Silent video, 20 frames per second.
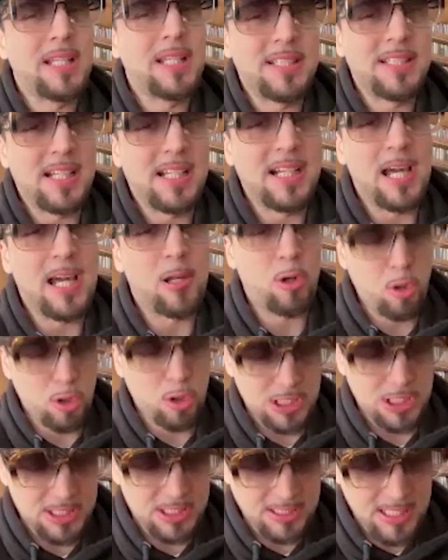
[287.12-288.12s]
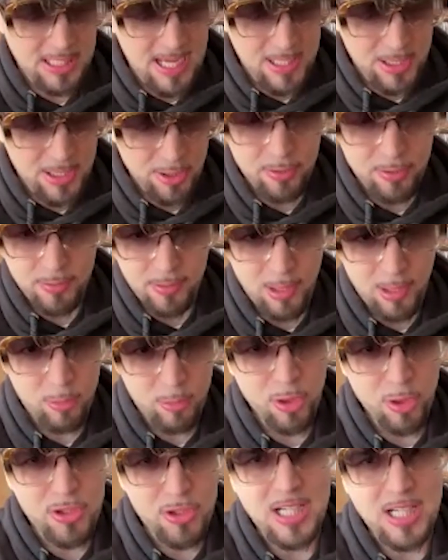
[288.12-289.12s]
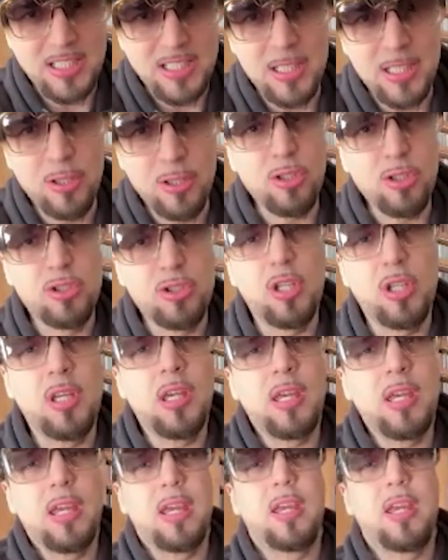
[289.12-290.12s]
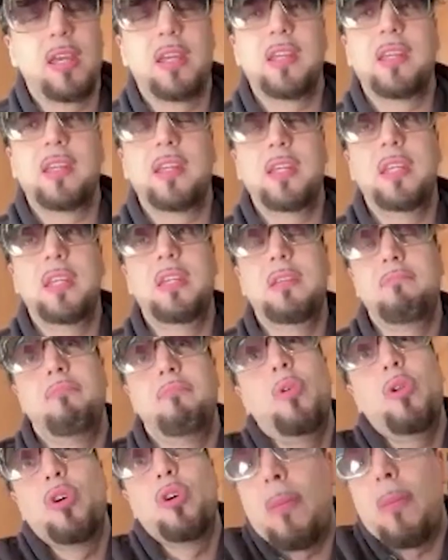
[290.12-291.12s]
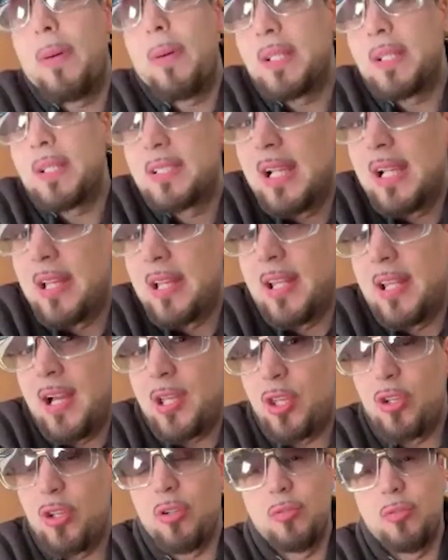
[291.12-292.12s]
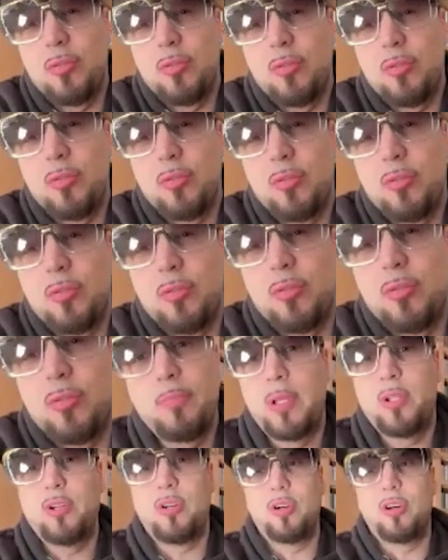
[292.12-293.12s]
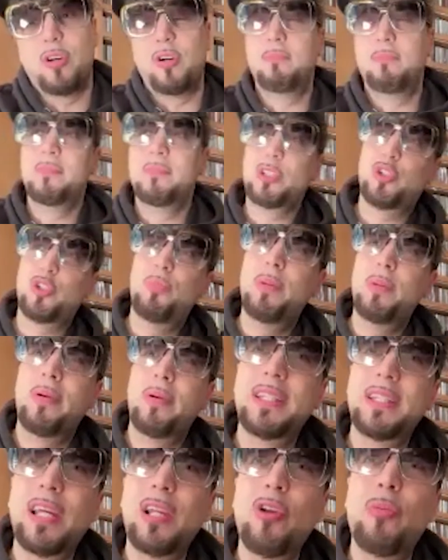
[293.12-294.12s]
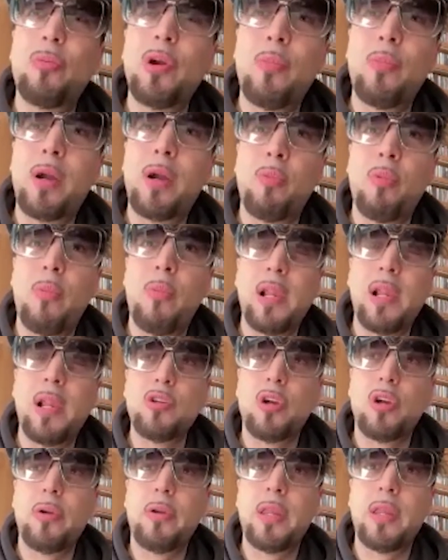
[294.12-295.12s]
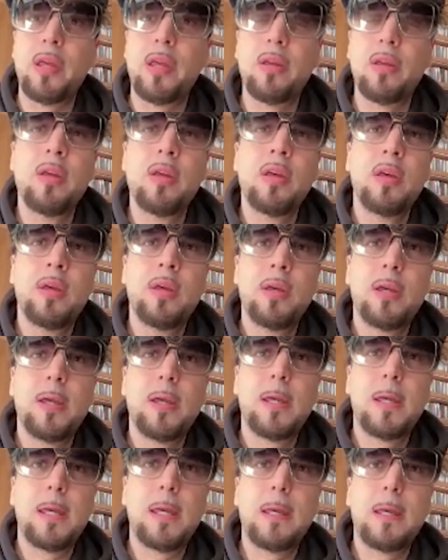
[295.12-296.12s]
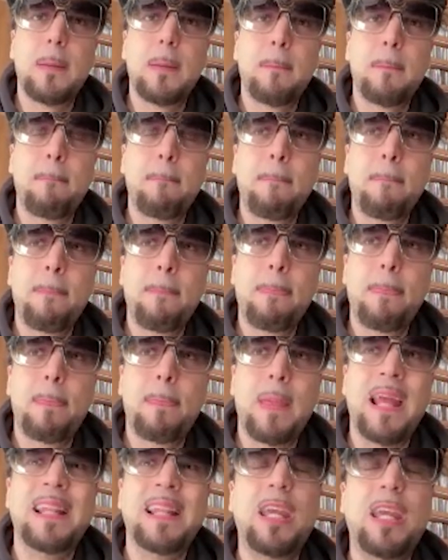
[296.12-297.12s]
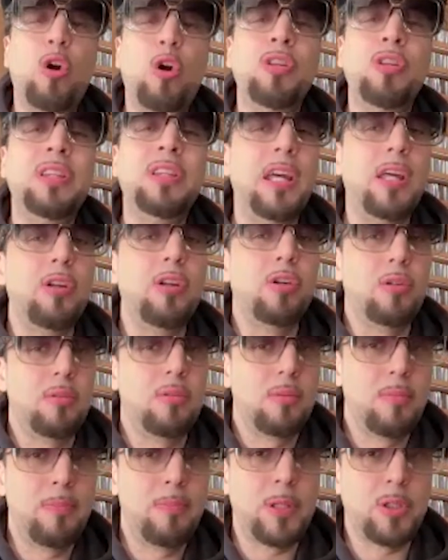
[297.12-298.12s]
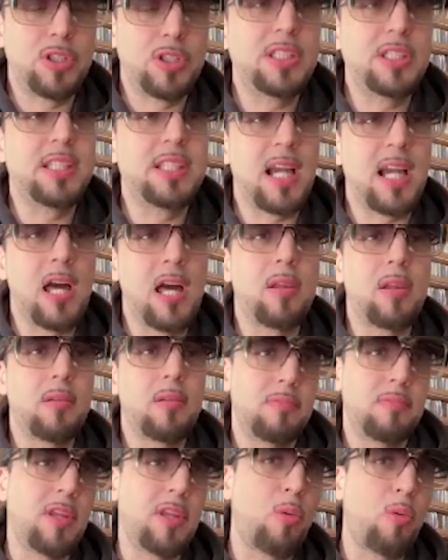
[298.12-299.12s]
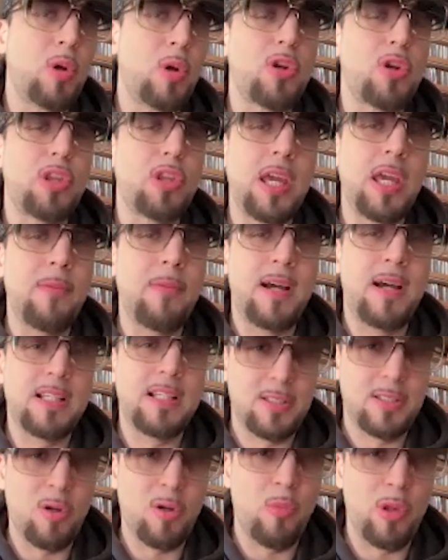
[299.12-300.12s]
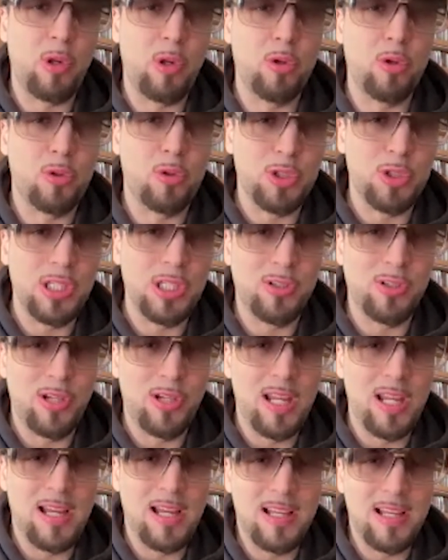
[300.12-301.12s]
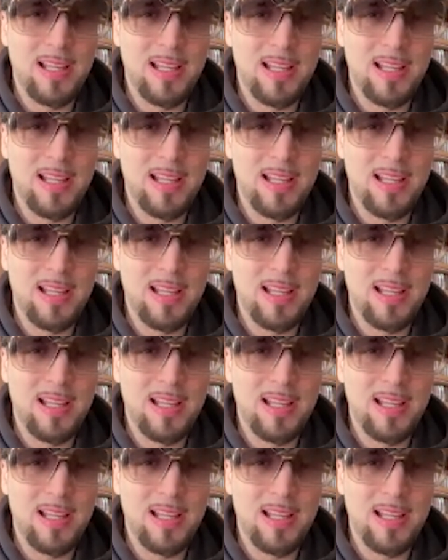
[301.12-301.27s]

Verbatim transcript: a empezar a sacar cosas este año, algunos tránsitos, eh, y bueno, capaz sale este año, pero yo me parece que lo veo más como para el año que viene. Eh, el disco entero, pero sí sacar 3, 4 temas, como ir construyendo la,